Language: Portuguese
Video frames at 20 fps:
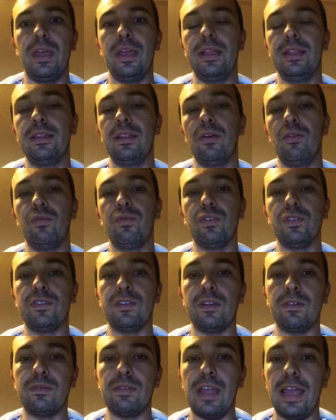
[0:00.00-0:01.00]
Então
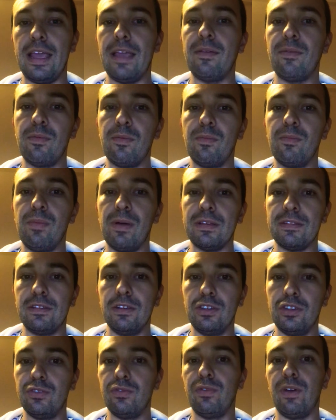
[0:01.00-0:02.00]
você tem
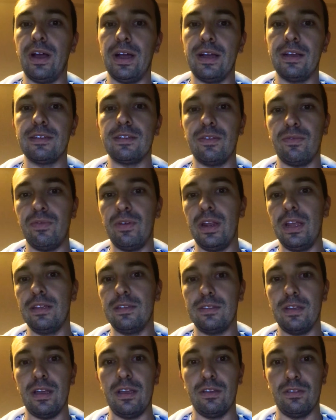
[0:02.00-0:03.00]
bastante vagas
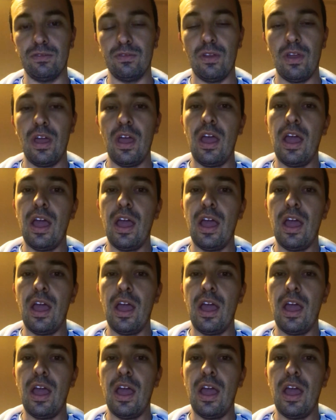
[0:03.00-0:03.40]
referentes a isso.